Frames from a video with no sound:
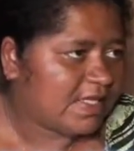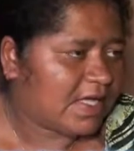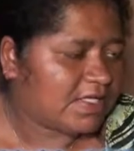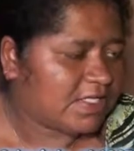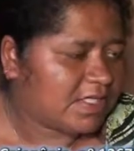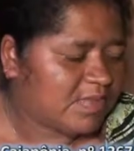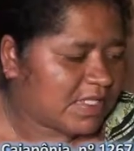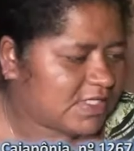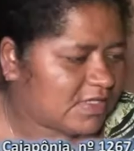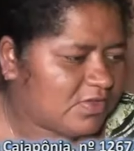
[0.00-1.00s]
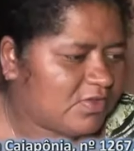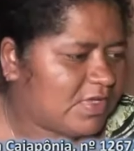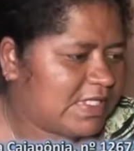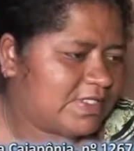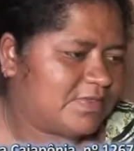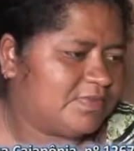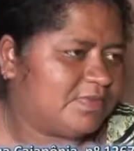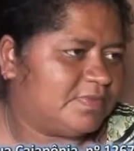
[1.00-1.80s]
A gente está prestando tudo isso.